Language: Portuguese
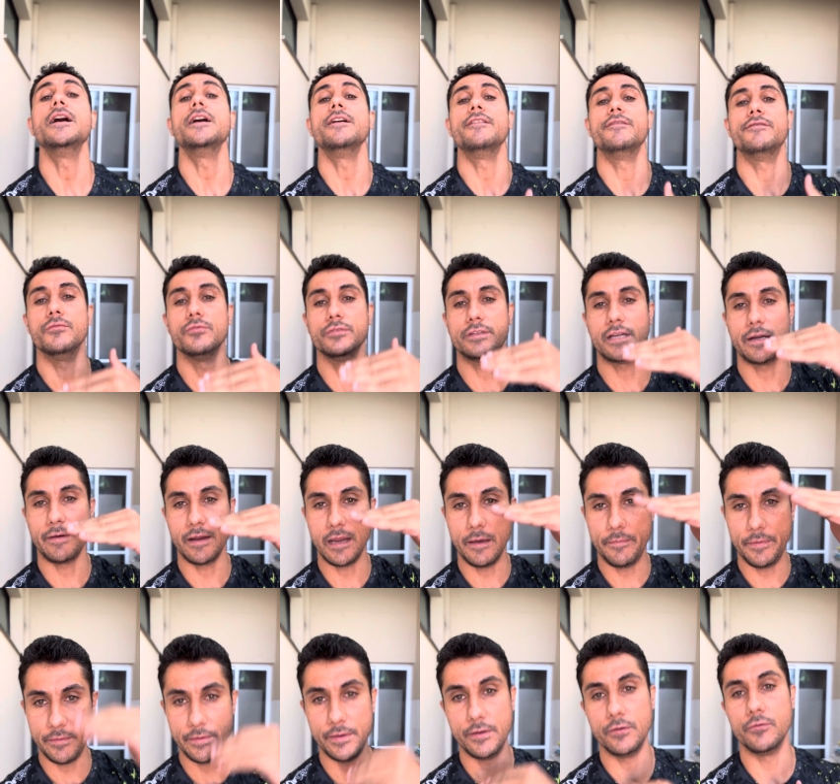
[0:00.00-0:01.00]
Vamos trabalhar
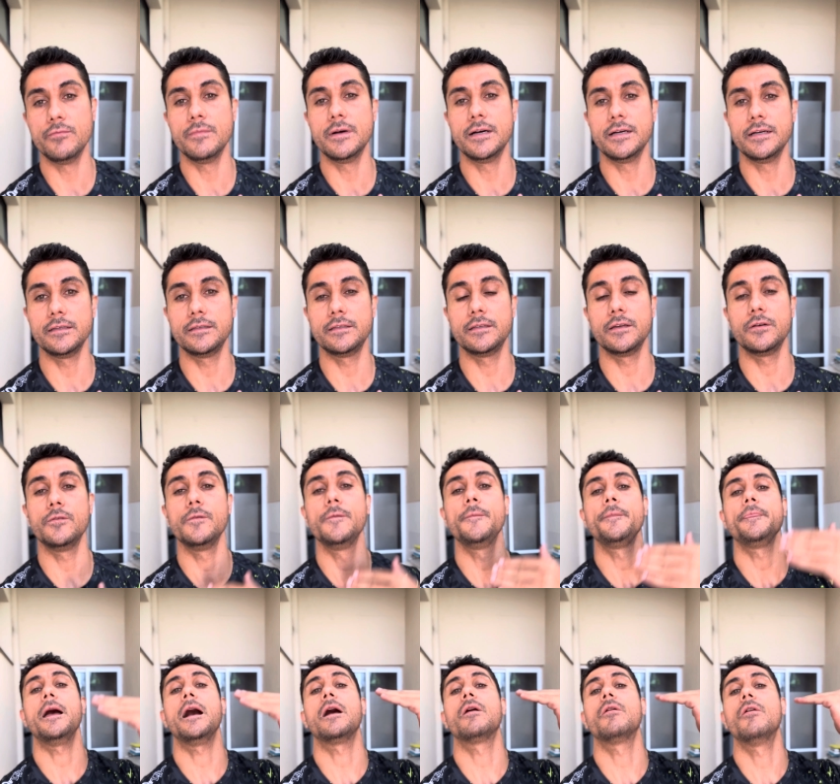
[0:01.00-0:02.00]
primeiro um muscle,
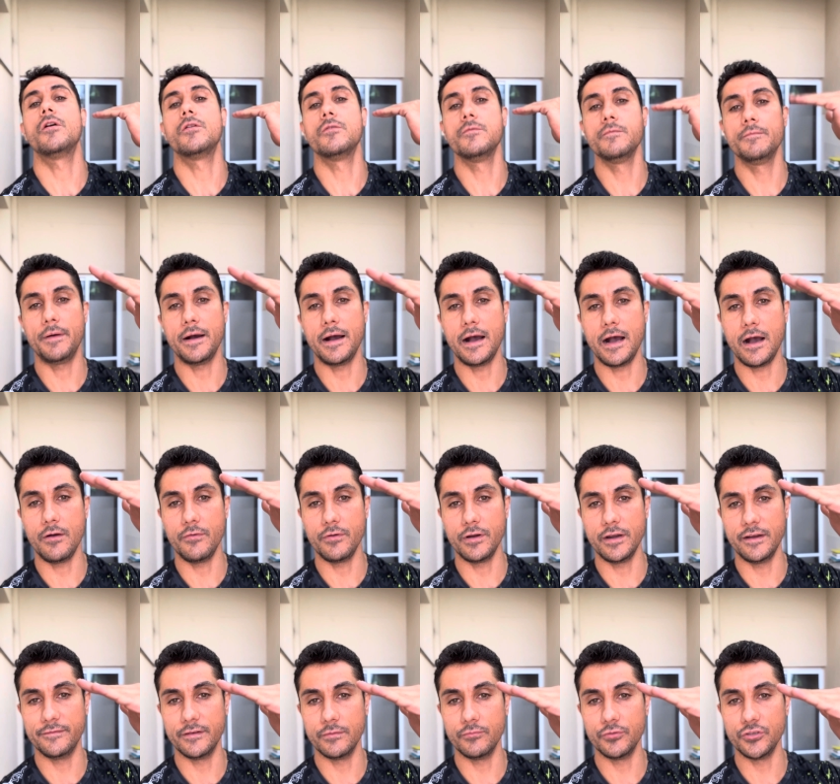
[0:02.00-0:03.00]
agora um power,
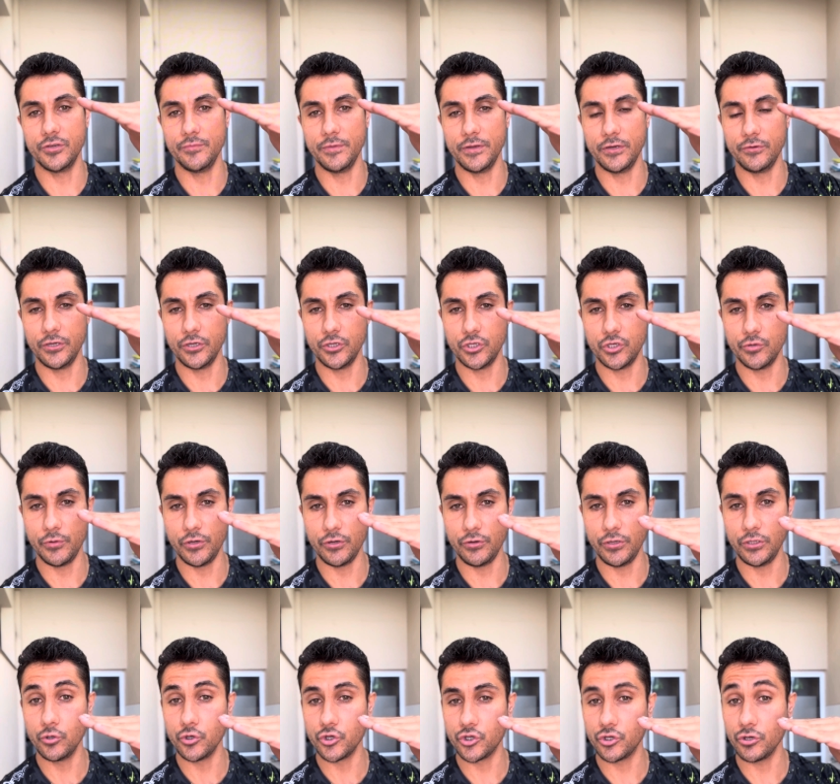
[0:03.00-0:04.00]
vamos diminuindo e
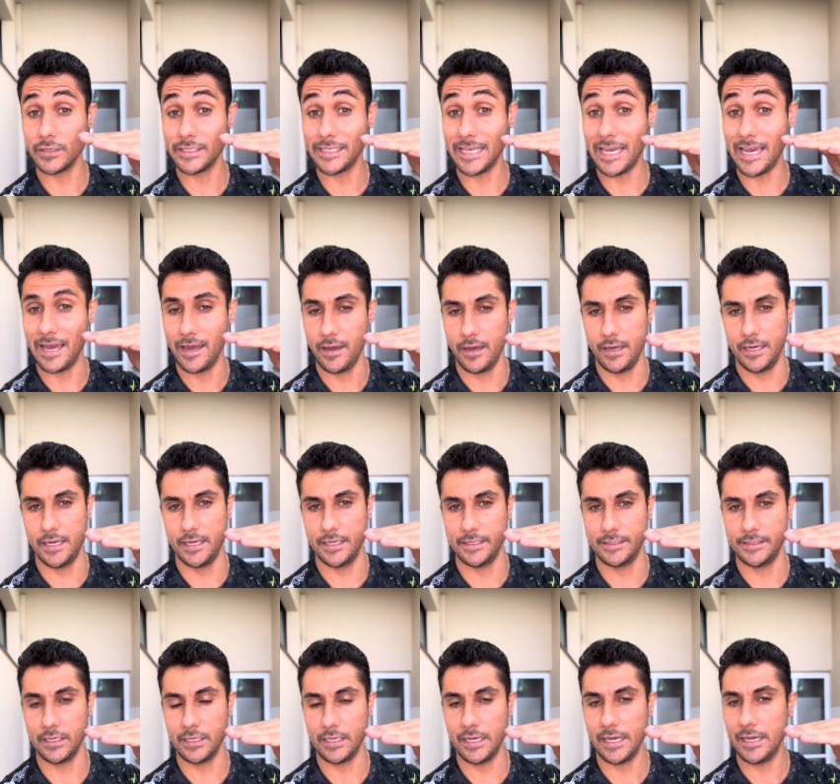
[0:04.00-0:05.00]
diminuindo. José, esse
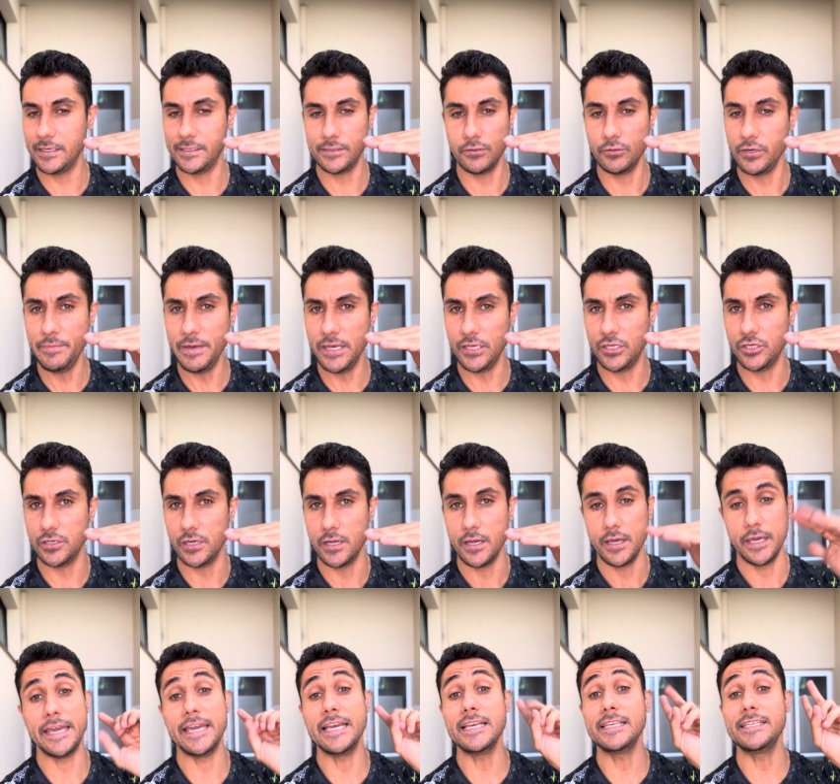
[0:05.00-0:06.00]
é, esse é o limite.
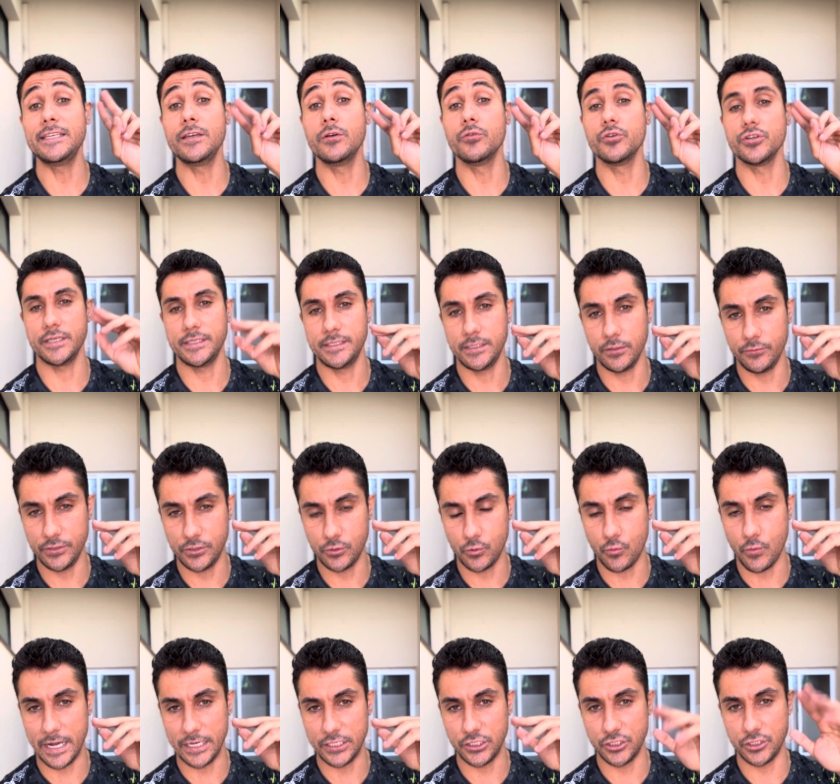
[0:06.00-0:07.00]
Esse hoje é seu
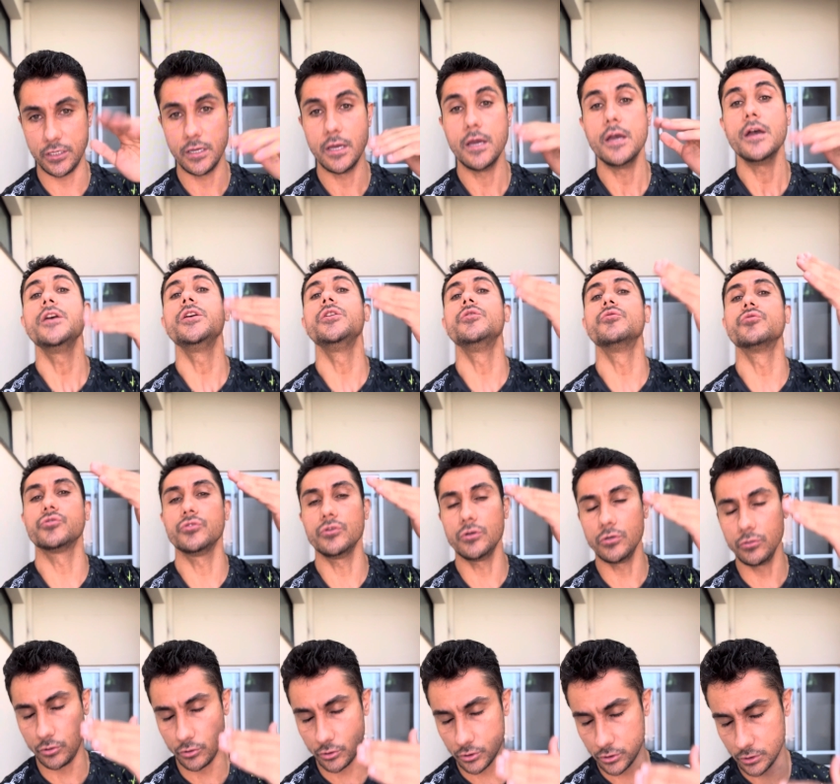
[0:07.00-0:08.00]
squat. E os
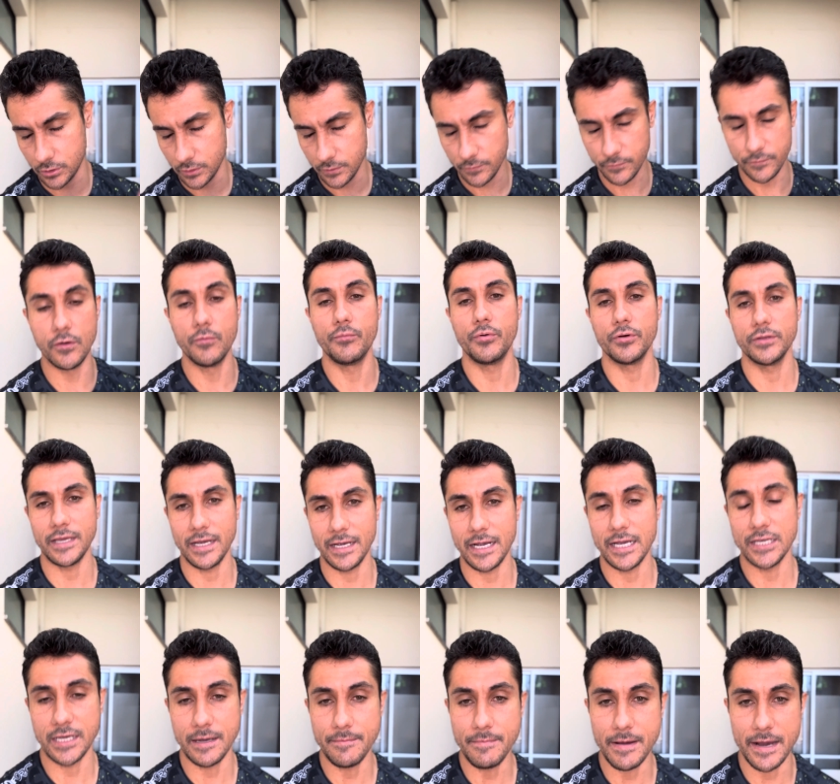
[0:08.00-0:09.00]
outros vão poder
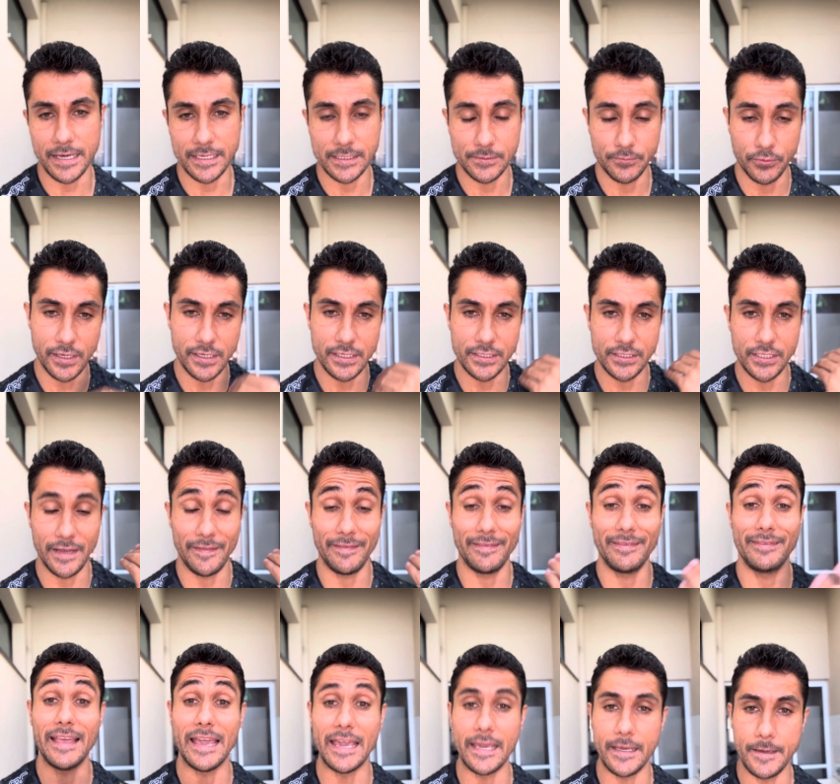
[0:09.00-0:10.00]
agachar mais, porque ele já
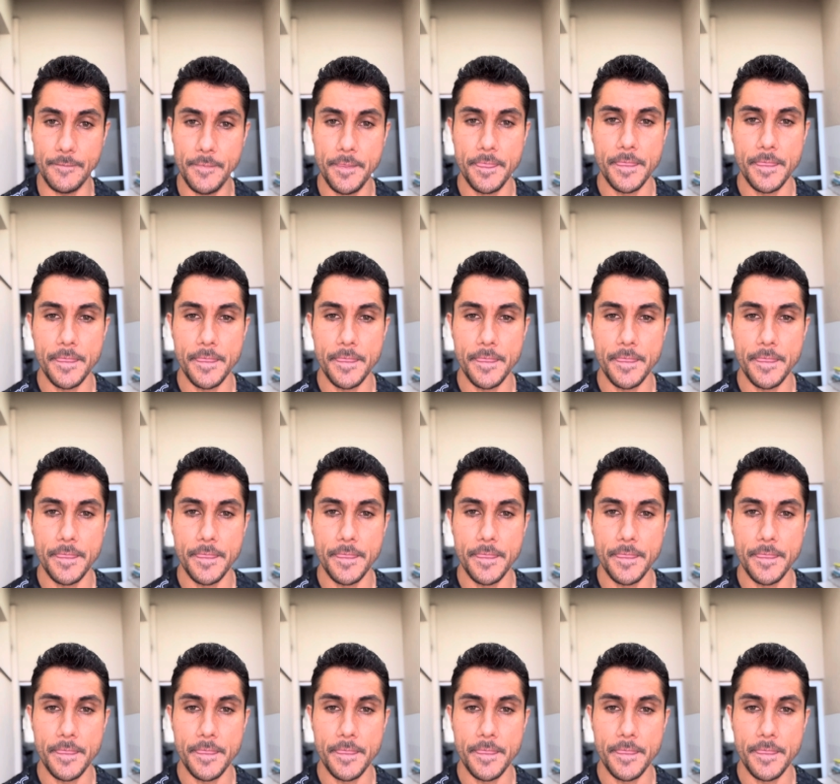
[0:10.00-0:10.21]
tem